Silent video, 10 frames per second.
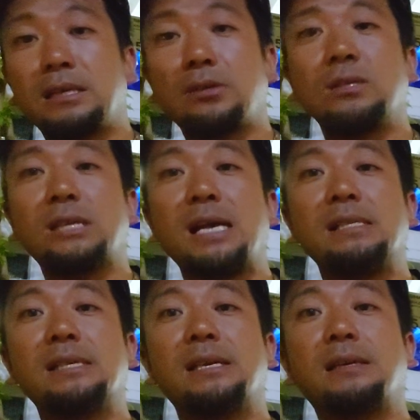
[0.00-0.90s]
人
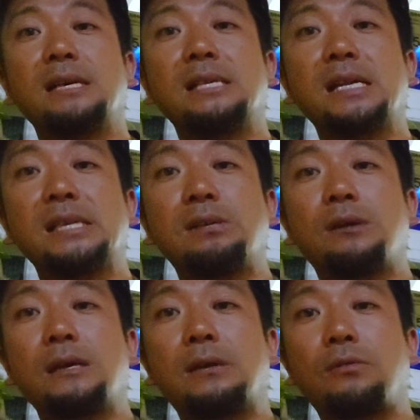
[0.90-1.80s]
3000円か
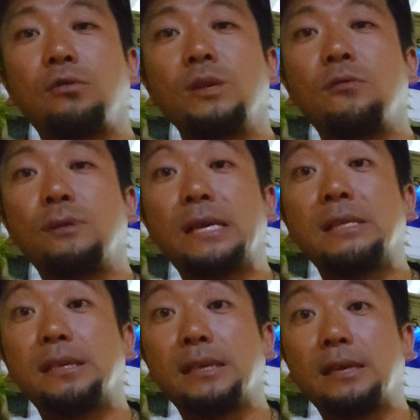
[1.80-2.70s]
3500円、これ飲み放
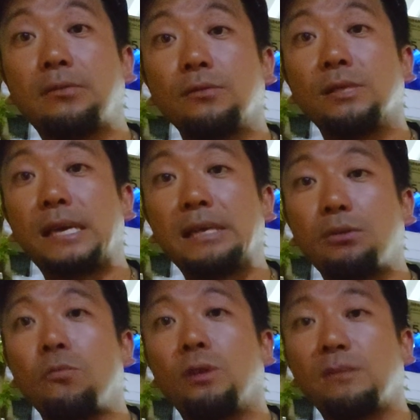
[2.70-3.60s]
題付きでね、コースで
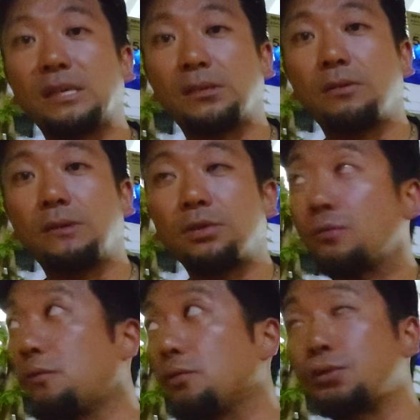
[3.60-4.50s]
と思ってます。これは
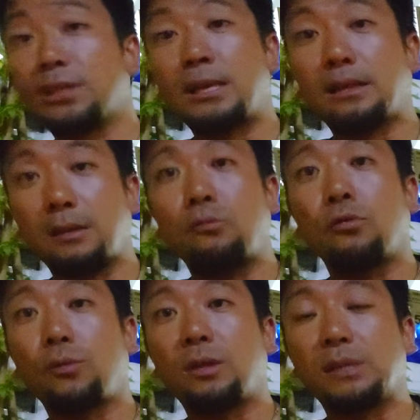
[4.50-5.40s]
ちょっと交渉してやってい
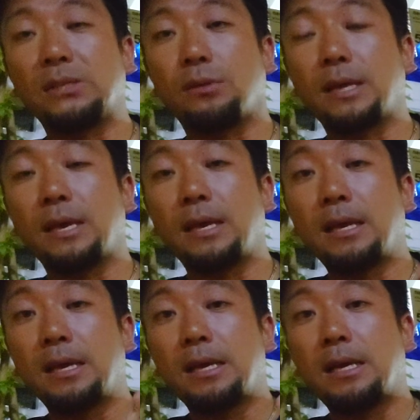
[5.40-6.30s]
こうと思ってますので、
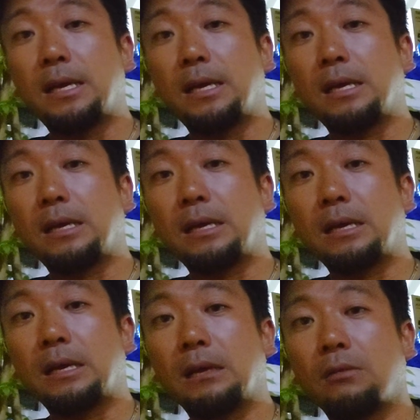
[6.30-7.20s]

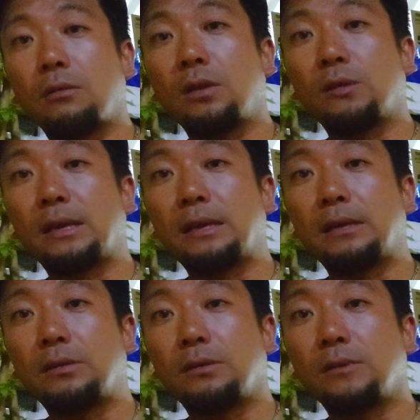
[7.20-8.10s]
そこでもね、い
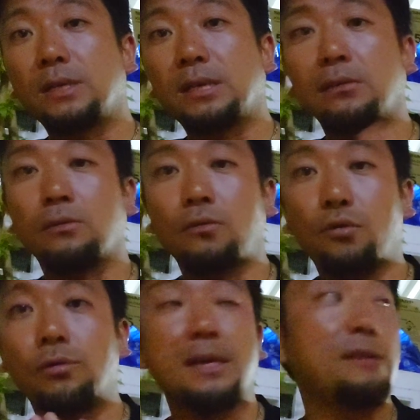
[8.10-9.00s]
ろいろと皆さんと
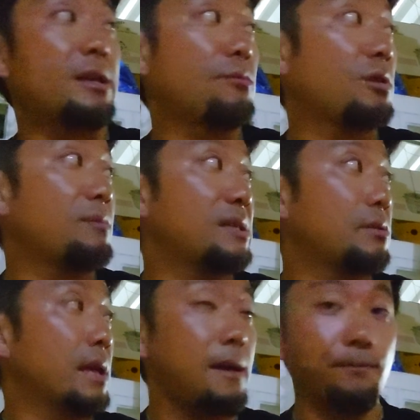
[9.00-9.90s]
交流できればと思ってま
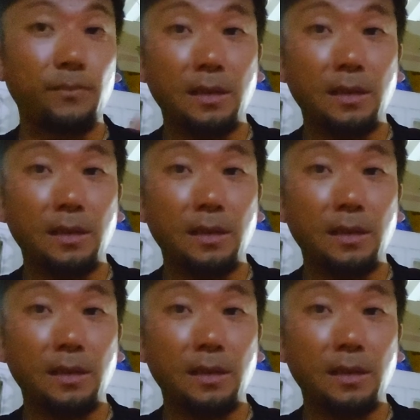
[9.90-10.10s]
すので、よ